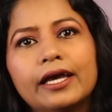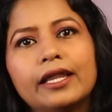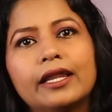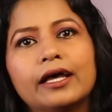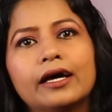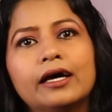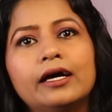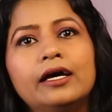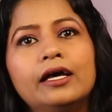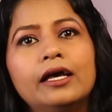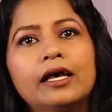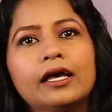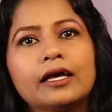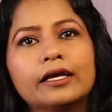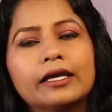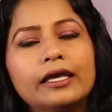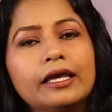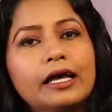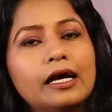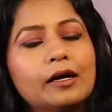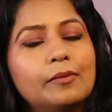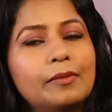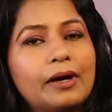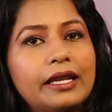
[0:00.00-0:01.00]
हैं ना
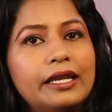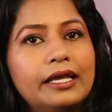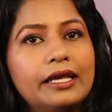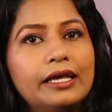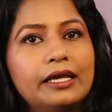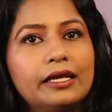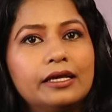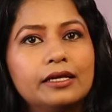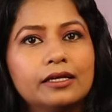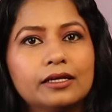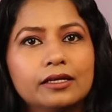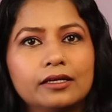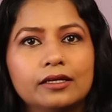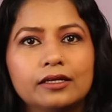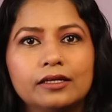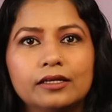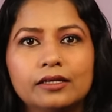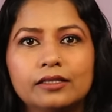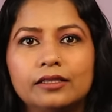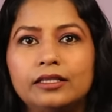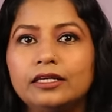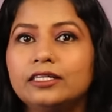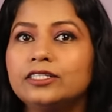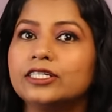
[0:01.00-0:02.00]
कि हमारी
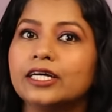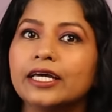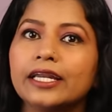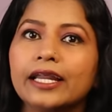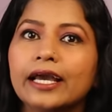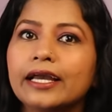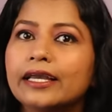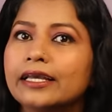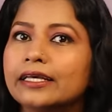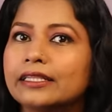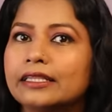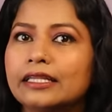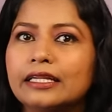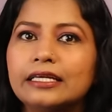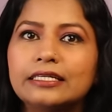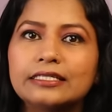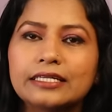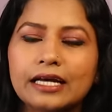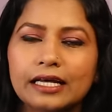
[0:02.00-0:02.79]
दिनचर्या कितनी